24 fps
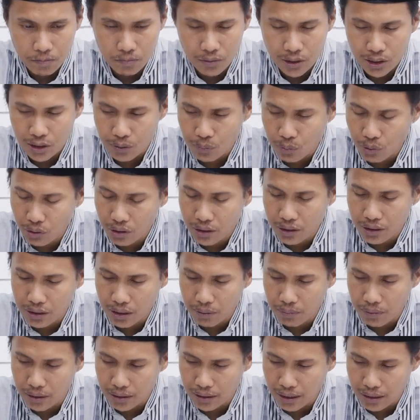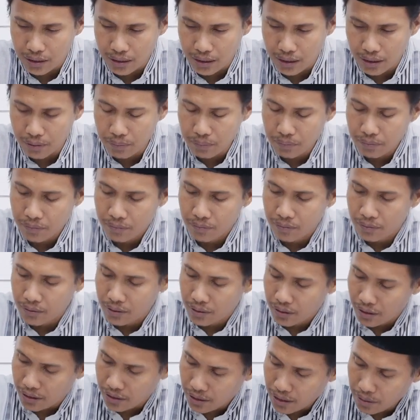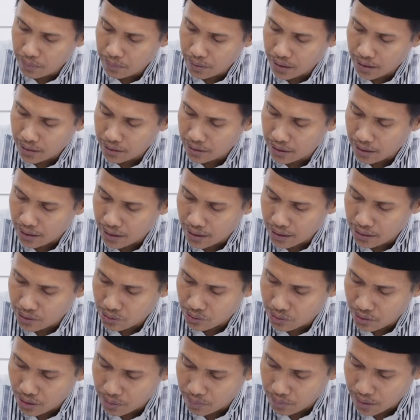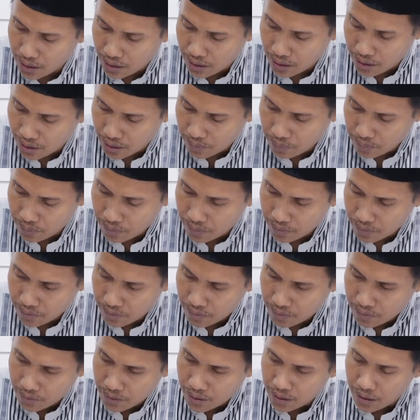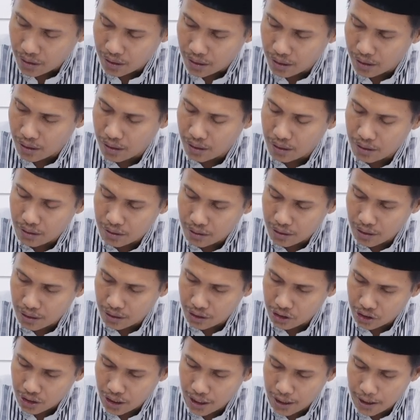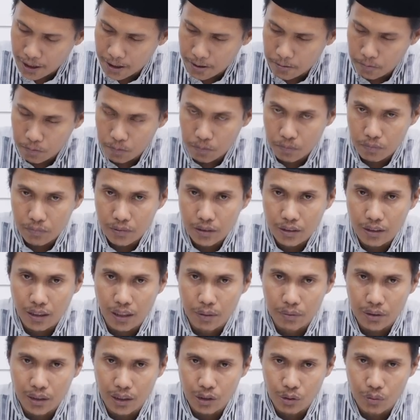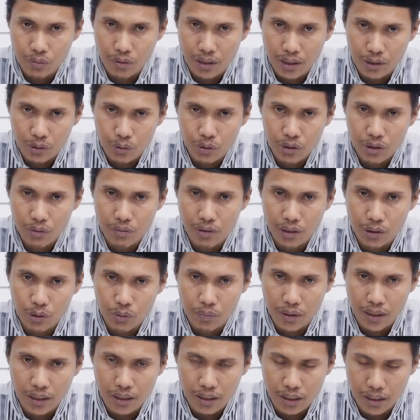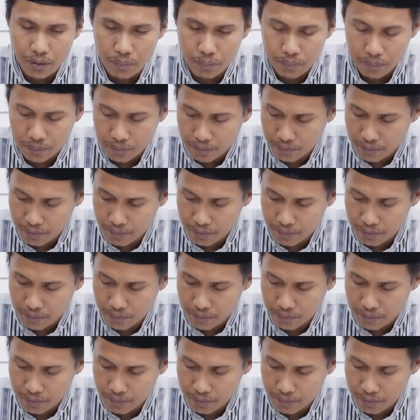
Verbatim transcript: Meskipun di jamak takdim kita mengerjakan sholat maghrib dan isya dalam satu waktu di waktu maghrib.